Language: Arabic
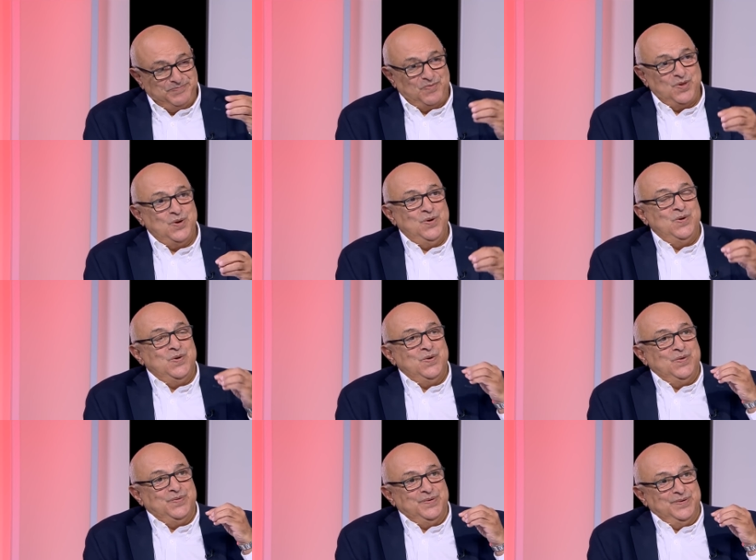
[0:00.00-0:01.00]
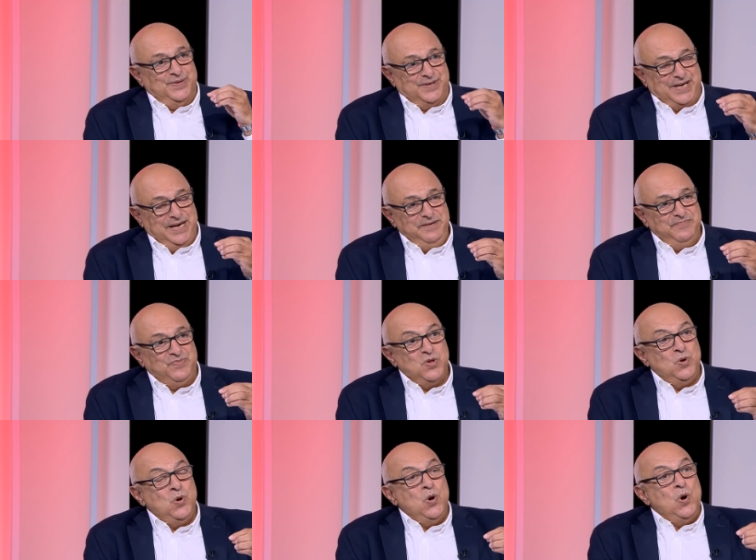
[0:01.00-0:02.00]
ماشي أوكي؟,
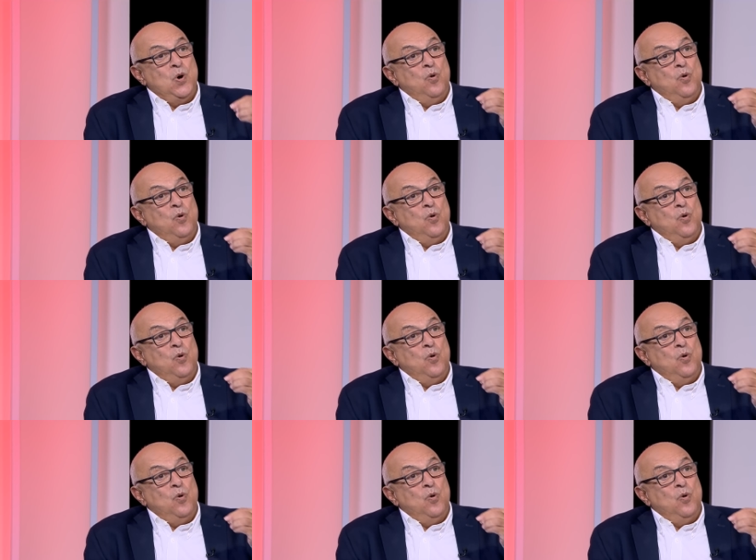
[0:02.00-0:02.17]
أوكي.